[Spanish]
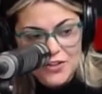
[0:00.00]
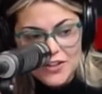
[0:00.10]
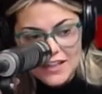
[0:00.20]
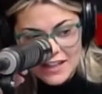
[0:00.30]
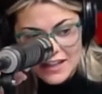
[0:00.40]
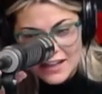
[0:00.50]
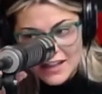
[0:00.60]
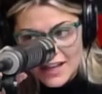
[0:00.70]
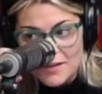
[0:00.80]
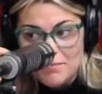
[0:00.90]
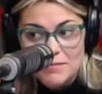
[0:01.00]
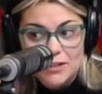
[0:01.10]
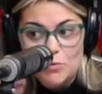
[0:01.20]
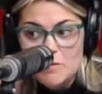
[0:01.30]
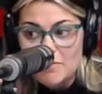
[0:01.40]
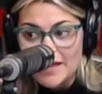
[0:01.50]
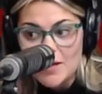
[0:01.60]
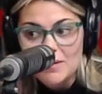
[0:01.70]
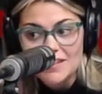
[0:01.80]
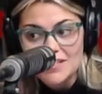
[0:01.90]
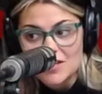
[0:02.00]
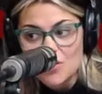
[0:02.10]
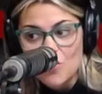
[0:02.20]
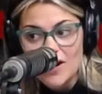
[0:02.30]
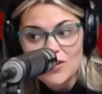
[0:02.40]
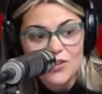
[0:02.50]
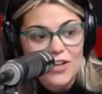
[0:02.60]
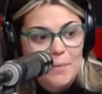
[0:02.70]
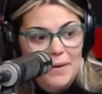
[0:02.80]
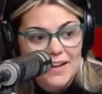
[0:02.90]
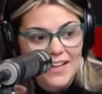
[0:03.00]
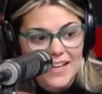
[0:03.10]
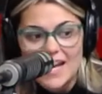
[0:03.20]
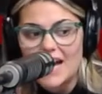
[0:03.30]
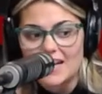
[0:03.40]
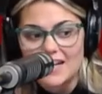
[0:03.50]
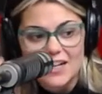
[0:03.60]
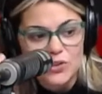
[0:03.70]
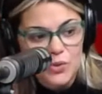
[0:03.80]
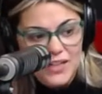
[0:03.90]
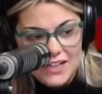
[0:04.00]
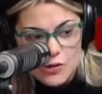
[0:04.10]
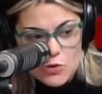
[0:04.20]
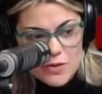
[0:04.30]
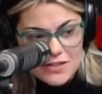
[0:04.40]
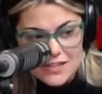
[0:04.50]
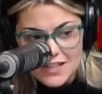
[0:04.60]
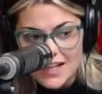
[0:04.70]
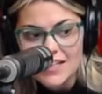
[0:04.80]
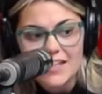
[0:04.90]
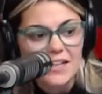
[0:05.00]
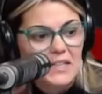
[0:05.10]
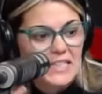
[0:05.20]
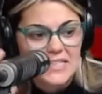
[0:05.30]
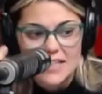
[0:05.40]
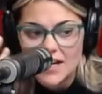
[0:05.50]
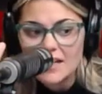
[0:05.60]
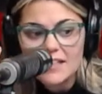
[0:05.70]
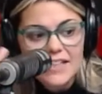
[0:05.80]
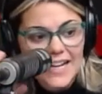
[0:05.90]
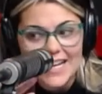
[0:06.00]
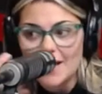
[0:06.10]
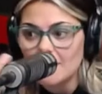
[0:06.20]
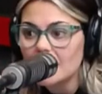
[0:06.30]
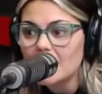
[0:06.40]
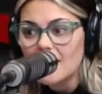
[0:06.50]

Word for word: que, de tu misma edad, 25 años, capaz que arrancando una carrera universitaria, quizá... Algunos,